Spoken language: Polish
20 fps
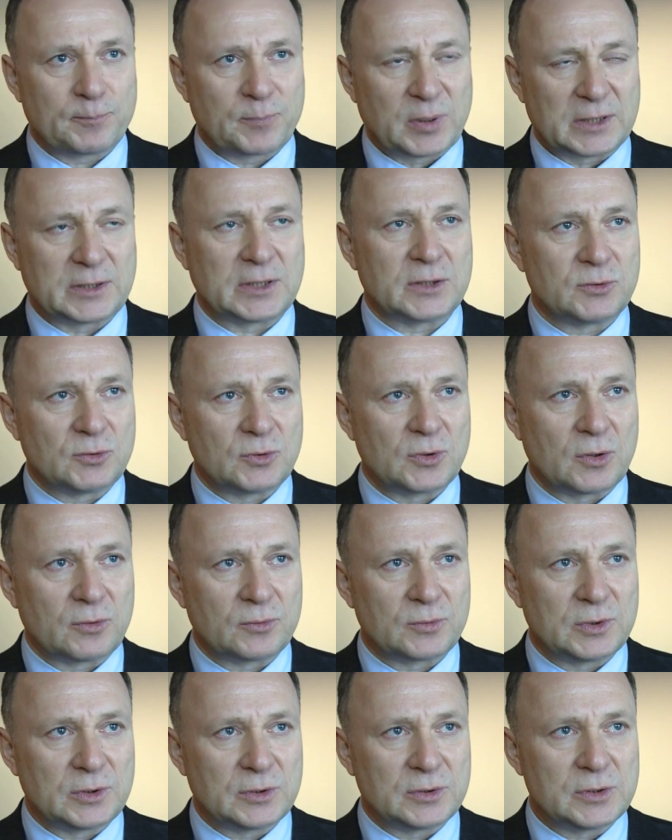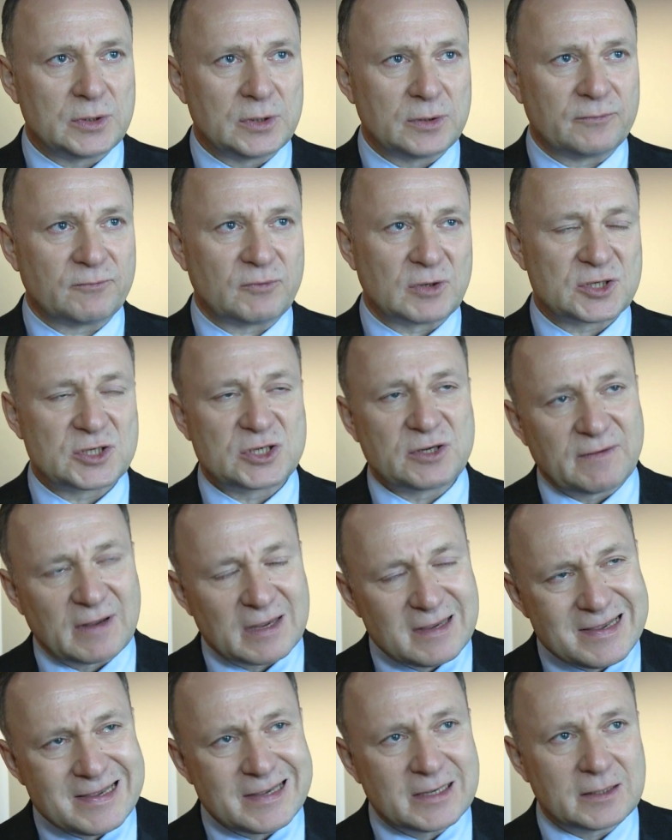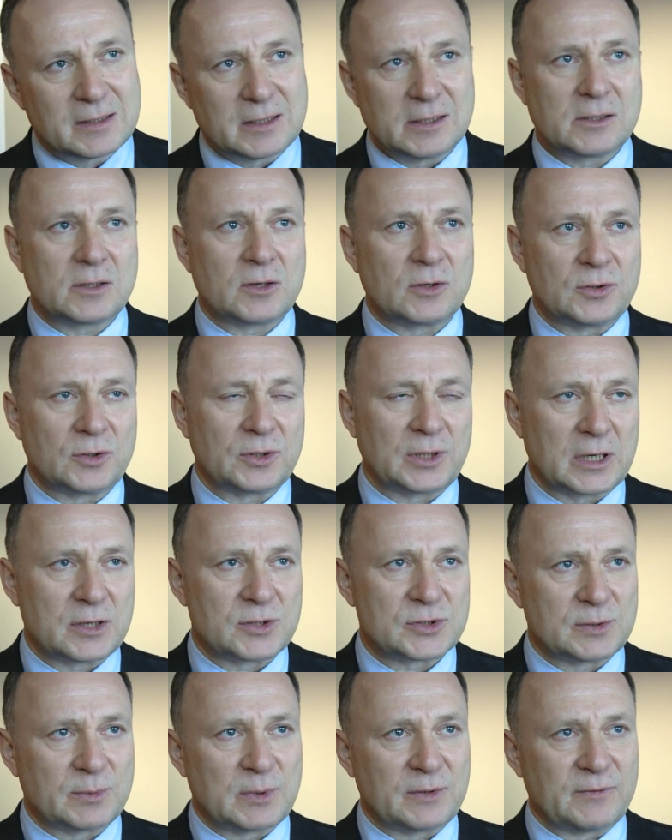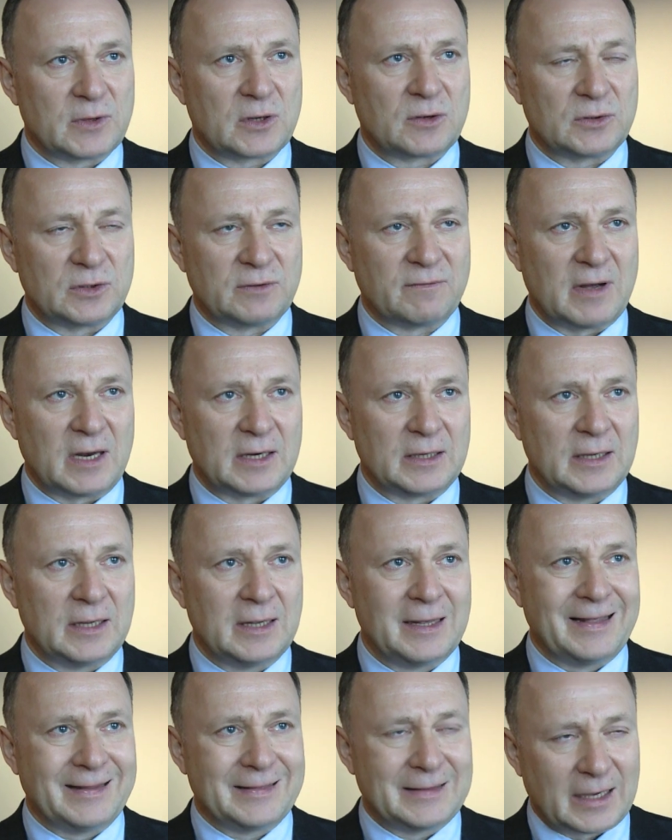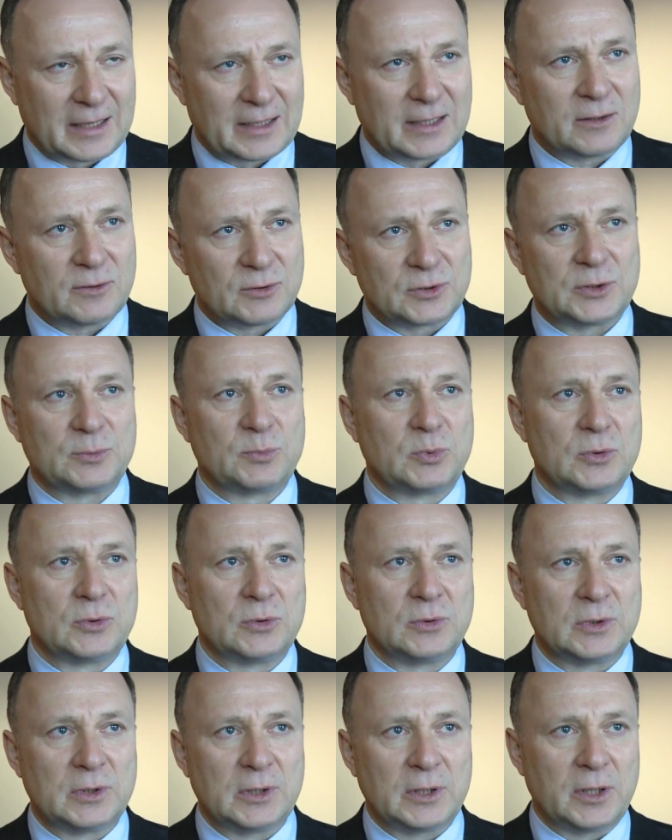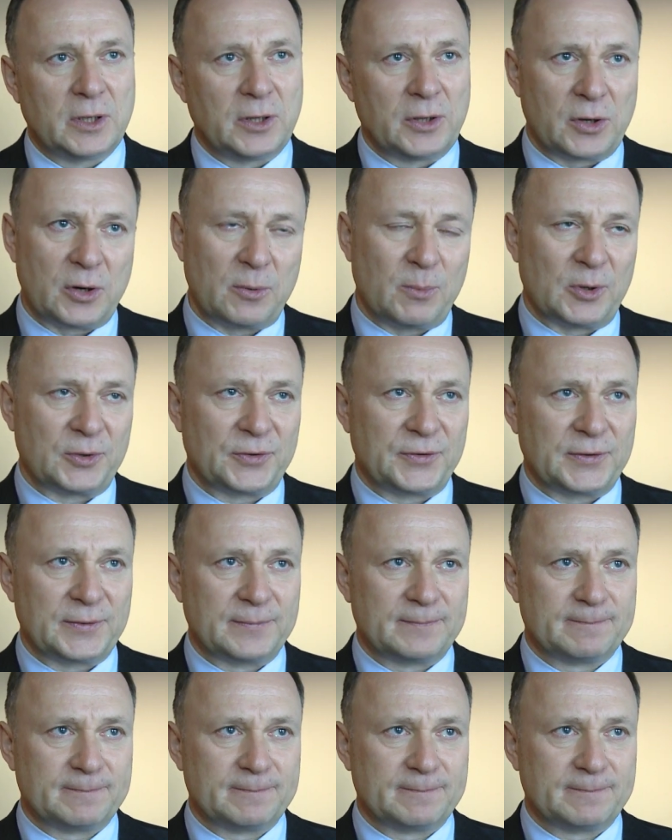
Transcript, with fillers: pretendują właściwie ich tylko do tego, żeby wykonywali takiego typu e, roboty.